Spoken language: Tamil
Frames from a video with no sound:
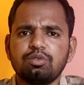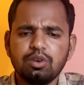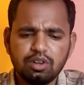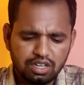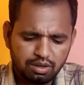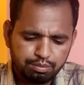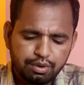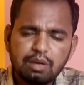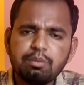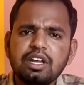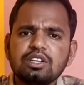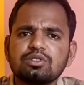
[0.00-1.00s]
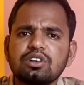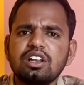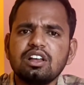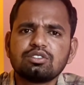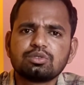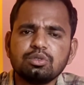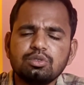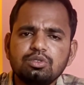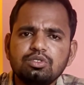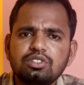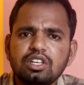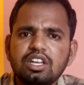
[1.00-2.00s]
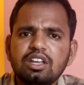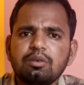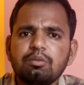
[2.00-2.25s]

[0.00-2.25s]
ஃபுல்லாக பிலிப்பைன்ஸ் வழியாக சுற்றி